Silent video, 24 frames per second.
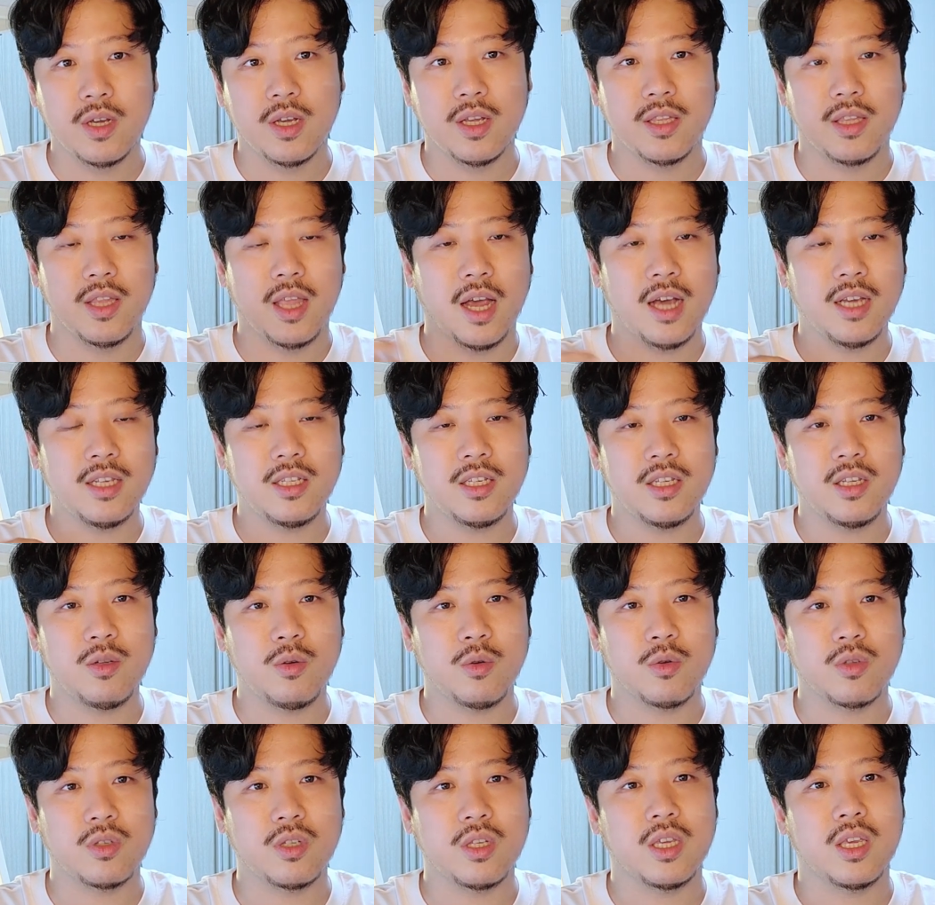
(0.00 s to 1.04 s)
내가 쓰는
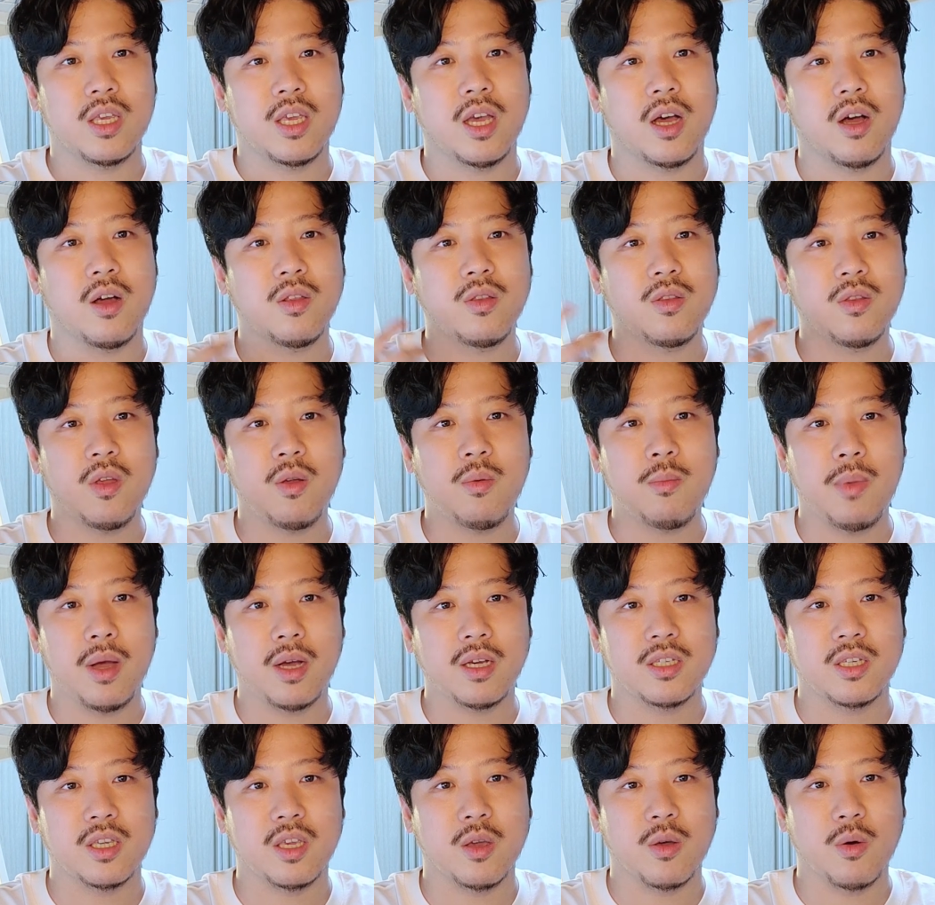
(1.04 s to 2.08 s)
로스팅기가 어떤
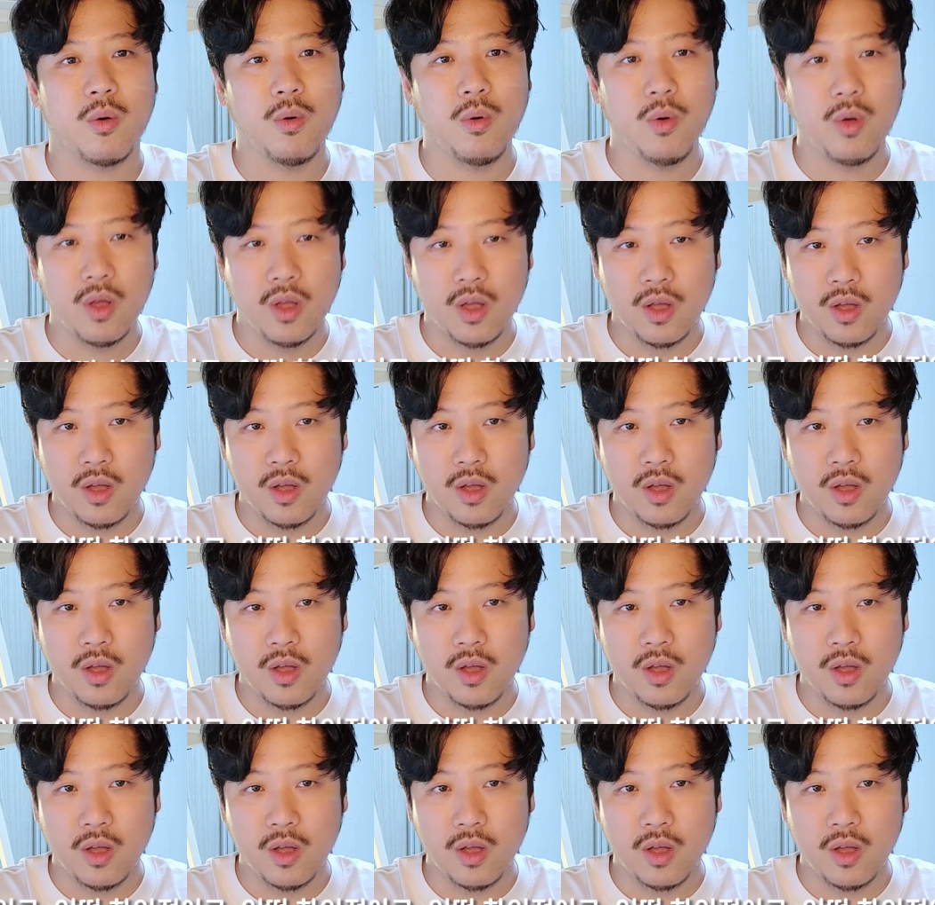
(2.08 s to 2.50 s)
방식이고